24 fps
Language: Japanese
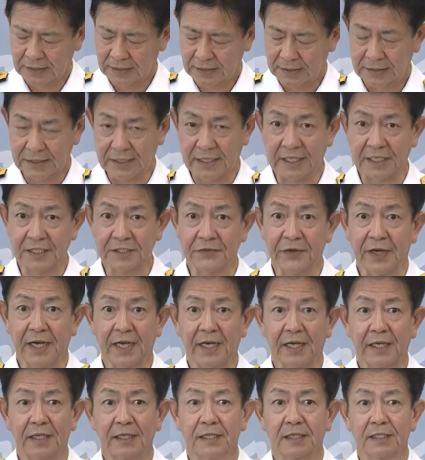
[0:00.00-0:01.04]
さらに
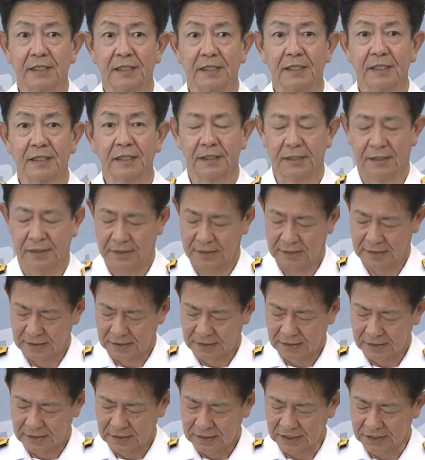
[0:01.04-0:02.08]
は、
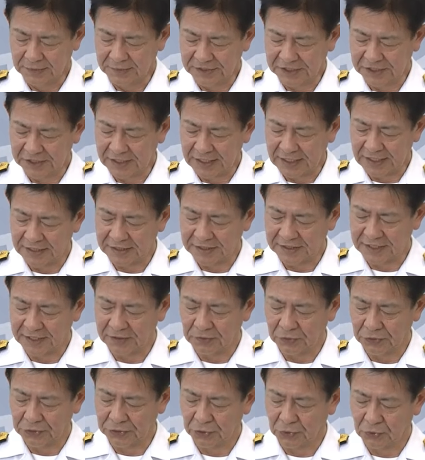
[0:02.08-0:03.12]
厳しい安
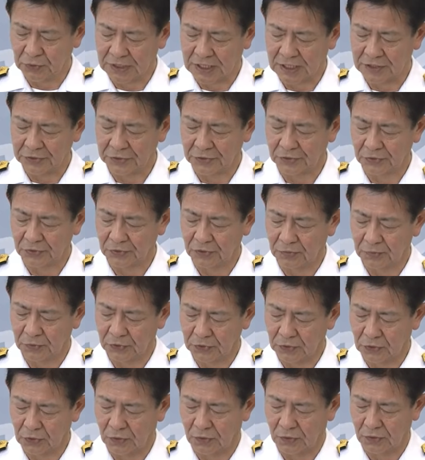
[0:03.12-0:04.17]
全保障環境の
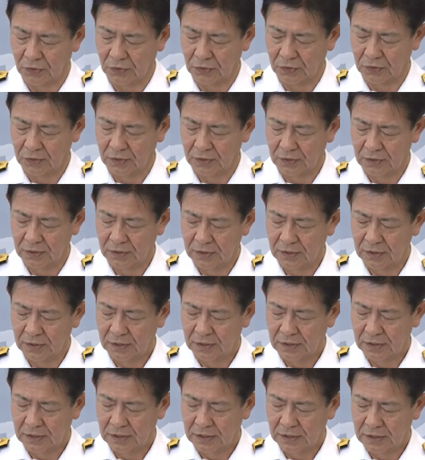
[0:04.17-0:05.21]
もと、
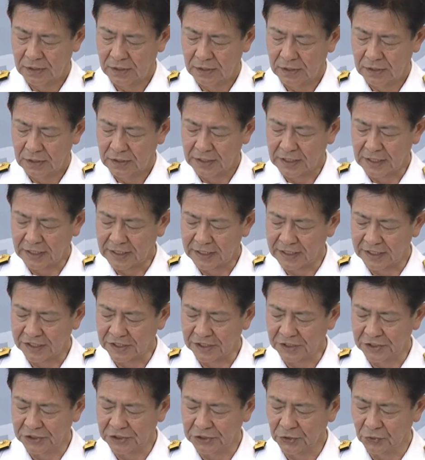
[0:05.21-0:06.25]
高い
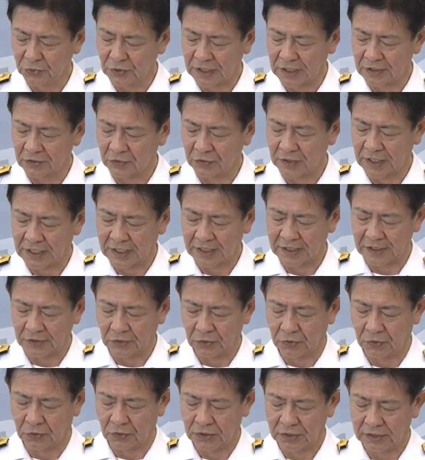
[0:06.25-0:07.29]
緊張感の中で
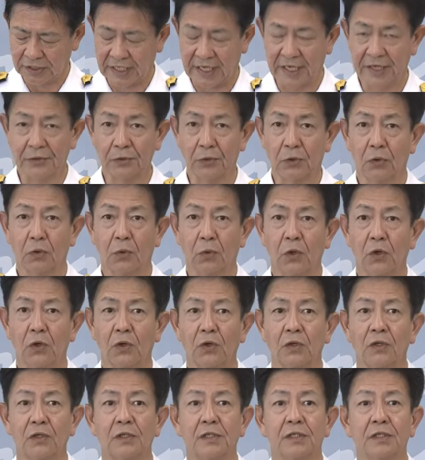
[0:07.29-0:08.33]
の対応
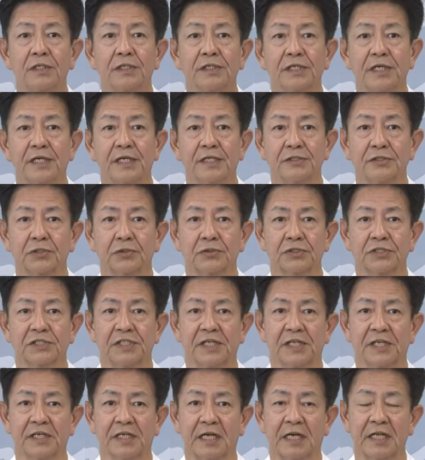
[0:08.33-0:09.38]
を継続し
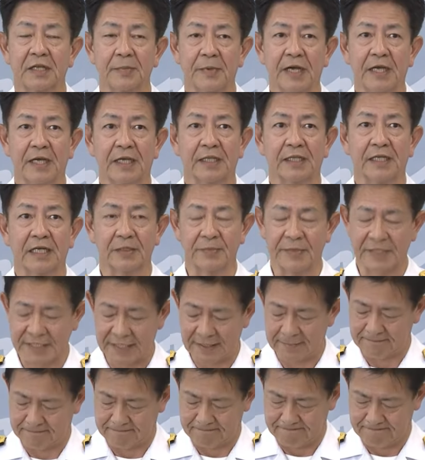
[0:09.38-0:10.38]
ていかねばなりません。